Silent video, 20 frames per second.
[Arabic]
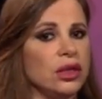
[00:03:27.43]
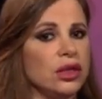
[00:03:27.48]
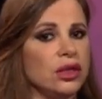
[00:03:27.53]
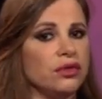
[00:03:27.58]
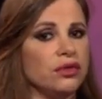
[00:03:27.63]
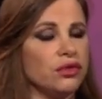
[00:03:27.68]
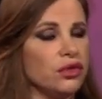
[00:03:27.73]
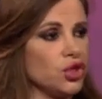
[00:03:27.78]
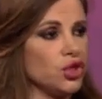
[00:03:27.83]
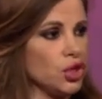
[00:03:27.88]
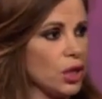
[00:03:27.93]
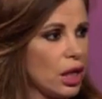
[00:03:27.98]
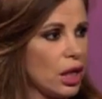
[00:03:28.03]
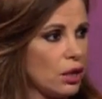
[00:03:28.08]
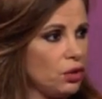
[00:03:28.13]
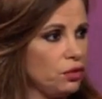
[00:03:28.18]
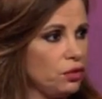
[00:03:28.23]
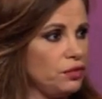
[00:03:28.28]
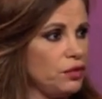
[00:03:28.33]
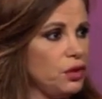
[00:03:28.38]
يفرج
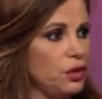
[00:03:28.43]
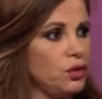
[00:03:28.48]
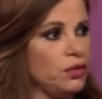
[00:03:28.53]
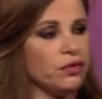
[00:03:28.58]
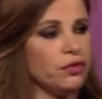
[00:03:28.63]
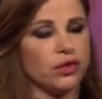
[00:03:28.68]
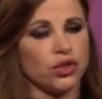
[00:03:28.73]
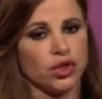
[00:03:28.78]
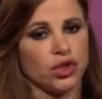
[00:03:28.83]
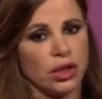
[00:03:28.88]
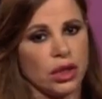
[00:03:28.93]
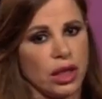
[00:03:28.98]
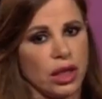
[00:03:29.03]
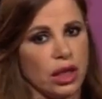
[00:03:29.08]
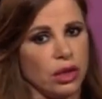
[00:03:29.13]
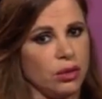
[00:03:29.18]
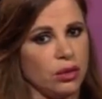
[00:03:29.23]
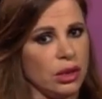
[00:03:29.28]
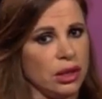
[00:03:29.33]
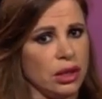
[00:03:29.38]
حاله فيه ويفرج اللي
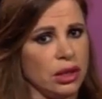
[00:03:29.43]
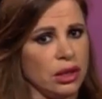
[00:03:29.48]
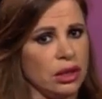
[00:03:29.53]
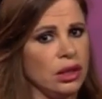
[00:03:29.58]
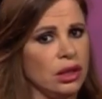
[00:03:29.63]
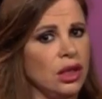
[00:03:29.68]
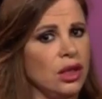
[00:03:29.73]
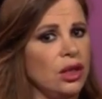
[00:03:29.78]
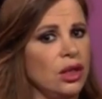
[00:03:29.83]
حواليه